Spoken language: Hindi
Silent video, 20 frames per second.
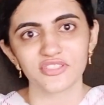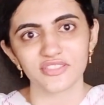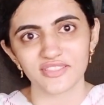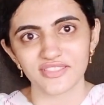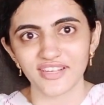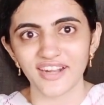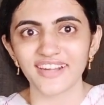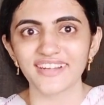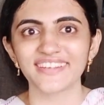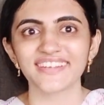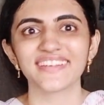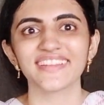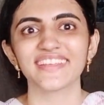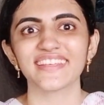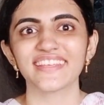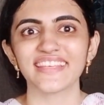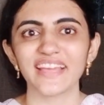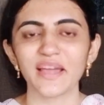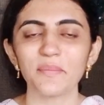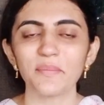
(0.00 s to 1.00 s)
स्टार्ट ही
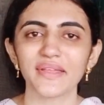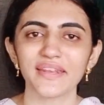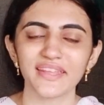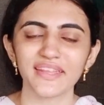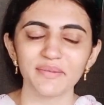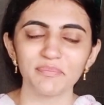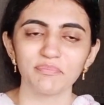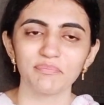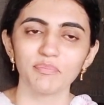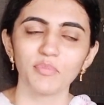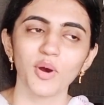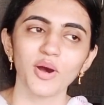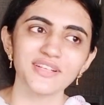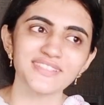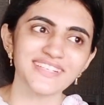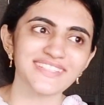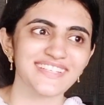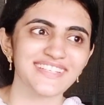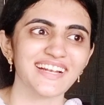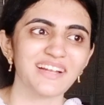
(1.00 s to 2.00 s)
नहीं किया मैंने बहुत
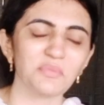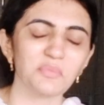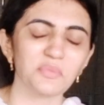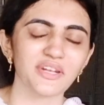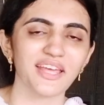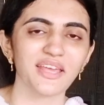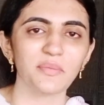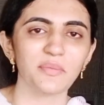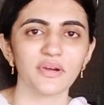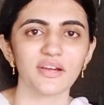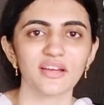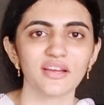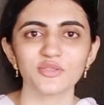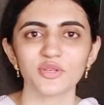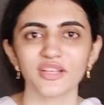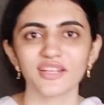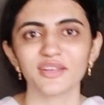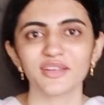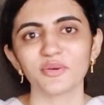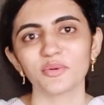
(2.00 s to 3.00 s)
से चैनल बनाए मगर जो
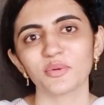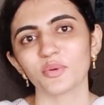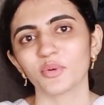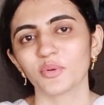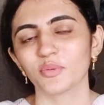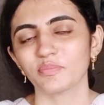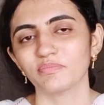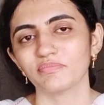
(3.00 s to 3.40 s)
है ना वो